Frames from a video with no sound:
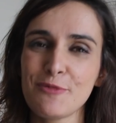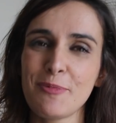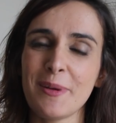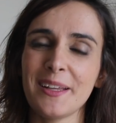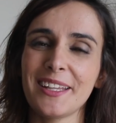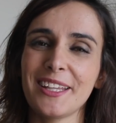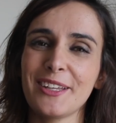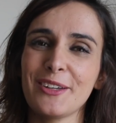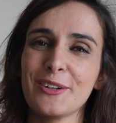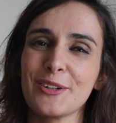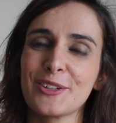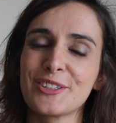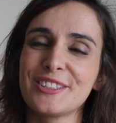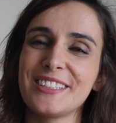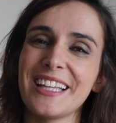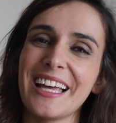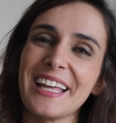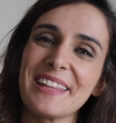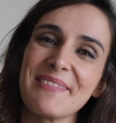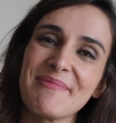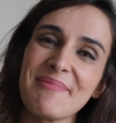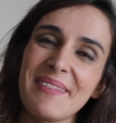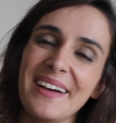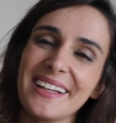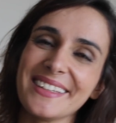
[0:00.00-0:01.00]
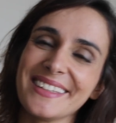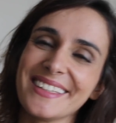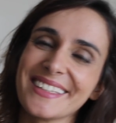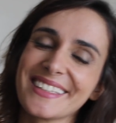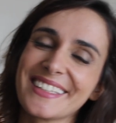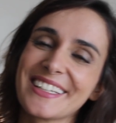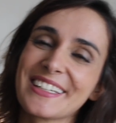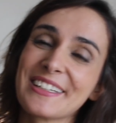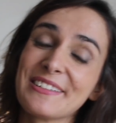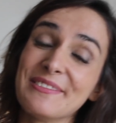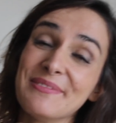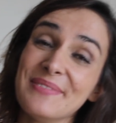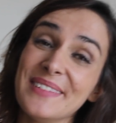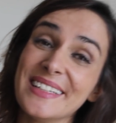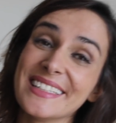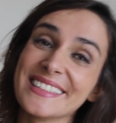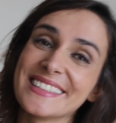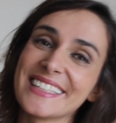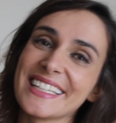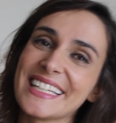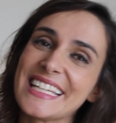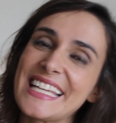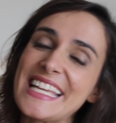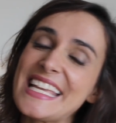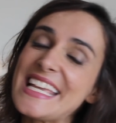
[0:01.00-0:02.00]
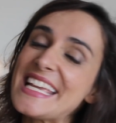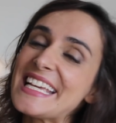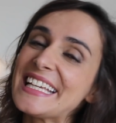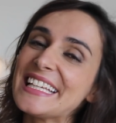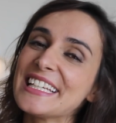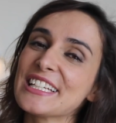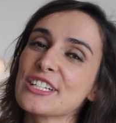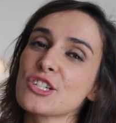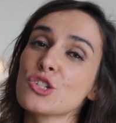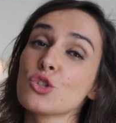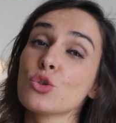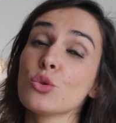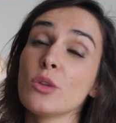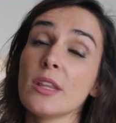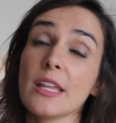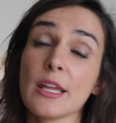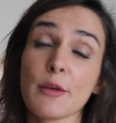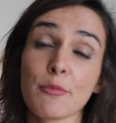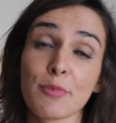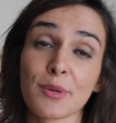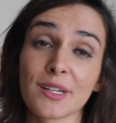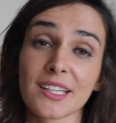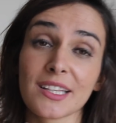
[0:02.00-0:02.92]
Espero que tenham gostado, malta, que comentem e que ajudem a